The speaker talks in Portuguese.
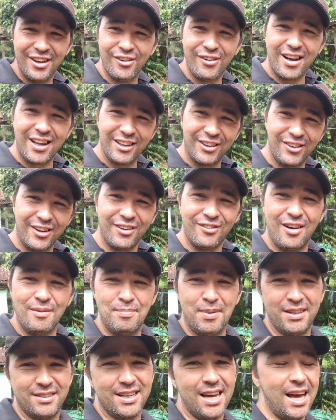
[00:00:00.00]
e eu adoro uma
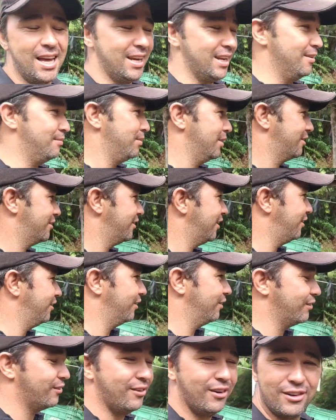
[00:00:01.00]
pescaria, pessoal,
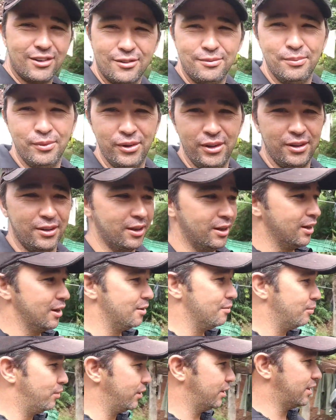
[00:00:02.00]
eu gosto muito.
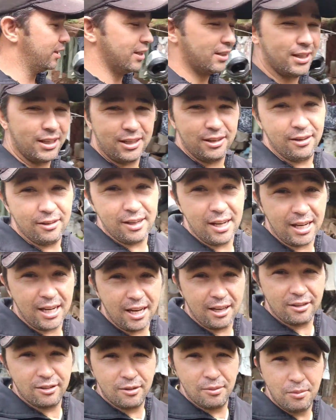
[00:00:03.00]
Portanto, aqui ó, na
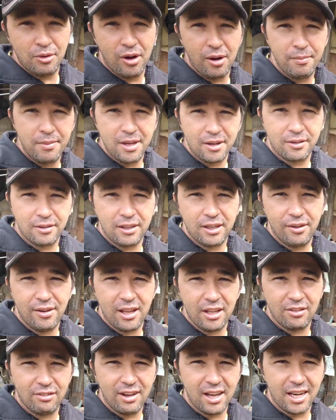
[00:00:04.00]
casa do meu amigo tem
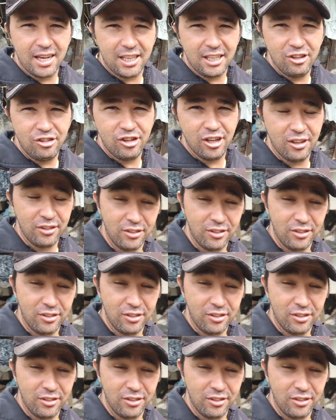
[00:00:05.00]
umas varas aqui de